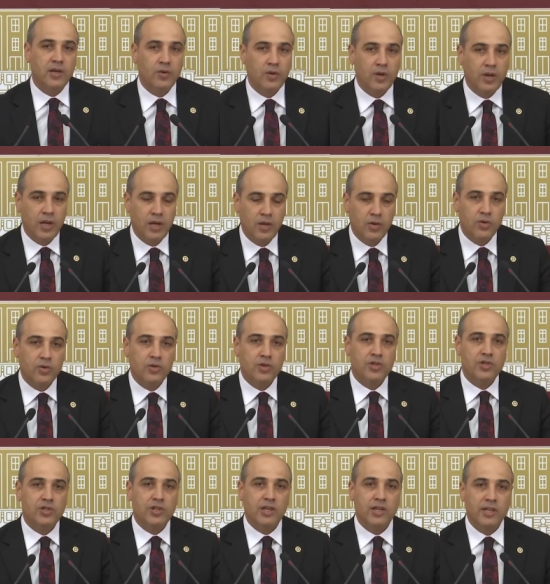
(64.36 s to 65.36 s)
göre yurt
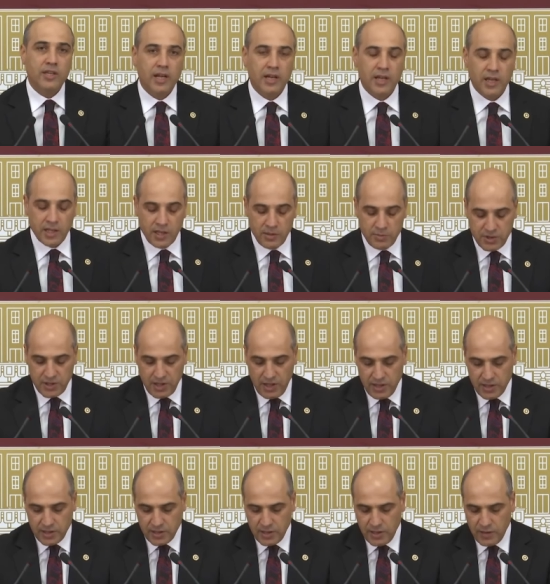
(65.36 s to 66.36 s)
dışına giden hekim
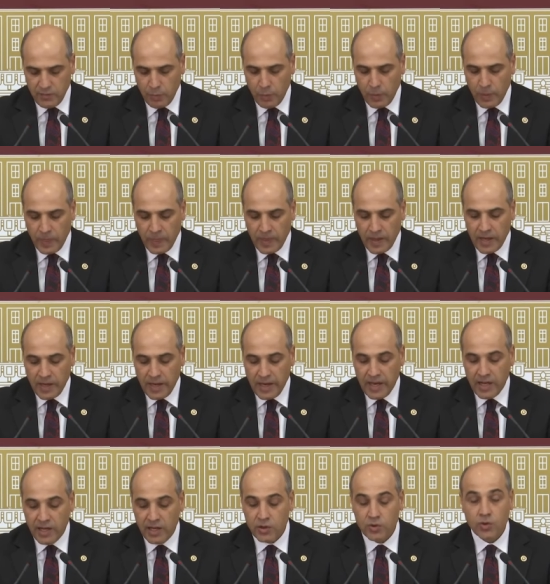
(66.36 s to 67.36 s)
sayısı
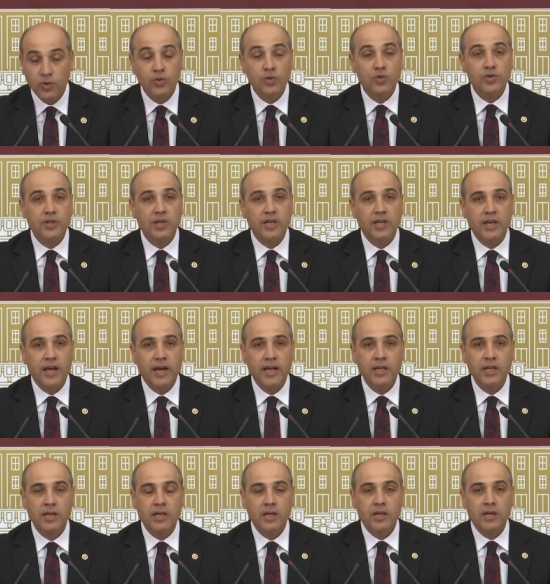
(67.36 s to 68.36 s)
59 iken
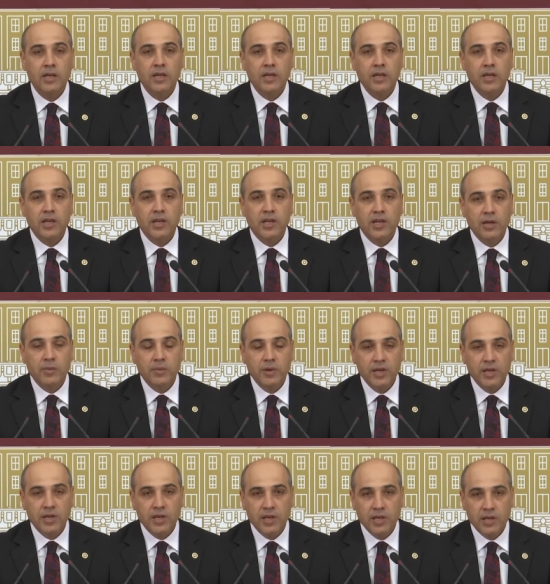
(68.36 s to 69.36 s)

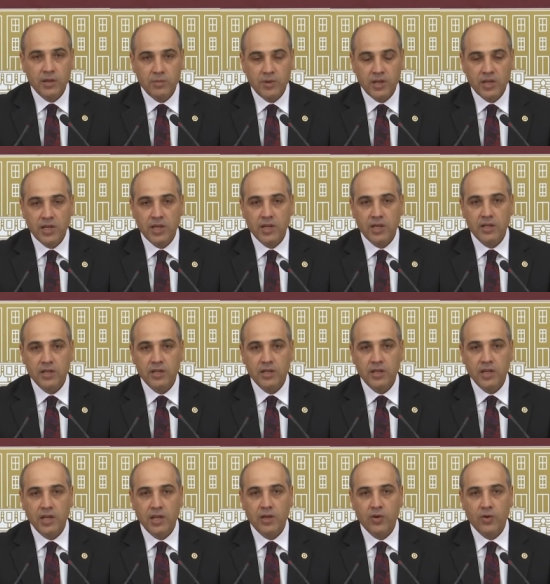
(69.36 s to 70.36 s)
2022 yılının
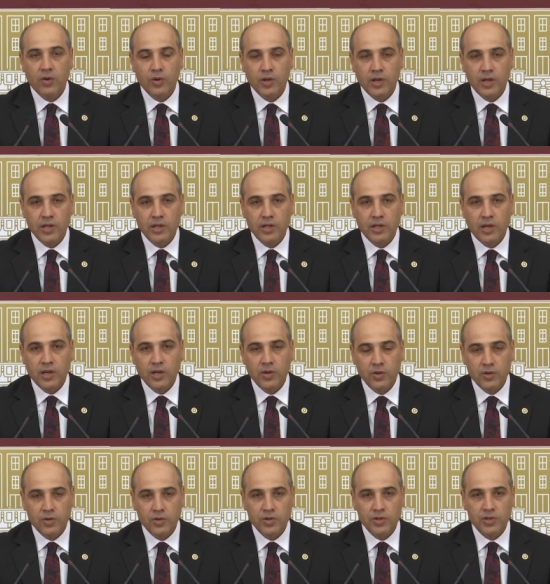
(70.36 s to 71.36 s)
ilk 10 ayında
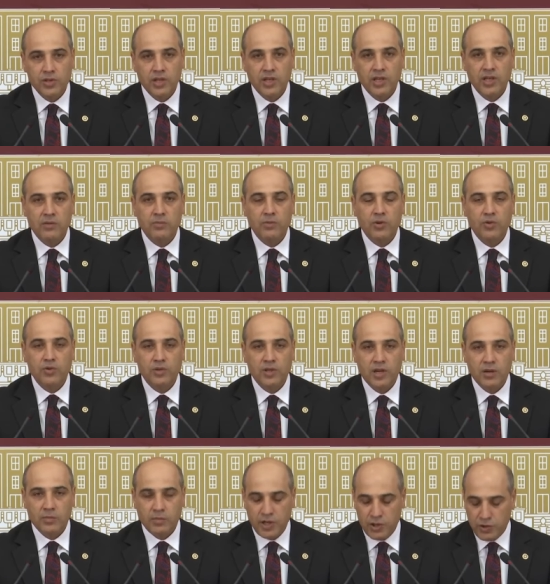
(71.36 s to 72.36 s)
yurt dışına gitmek
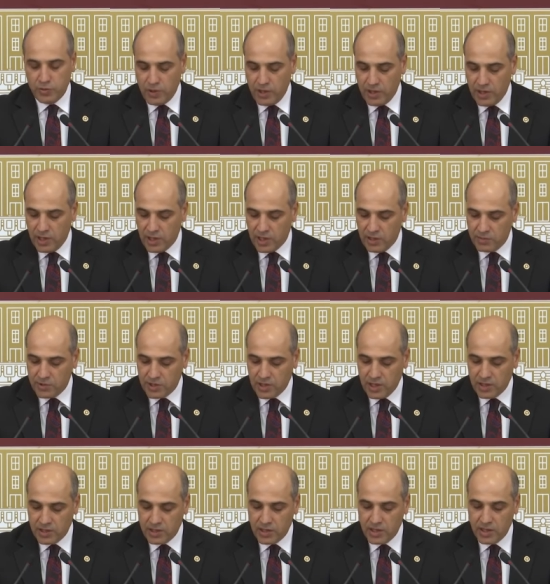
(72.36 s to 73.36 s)
üzere başvuran hekim
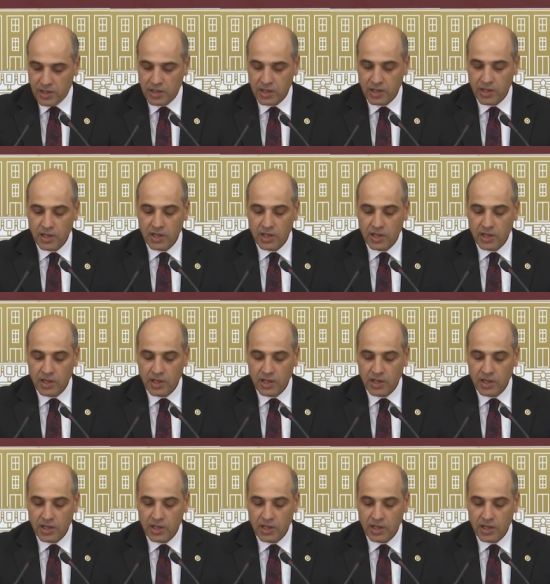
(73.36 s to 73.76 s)
sayısının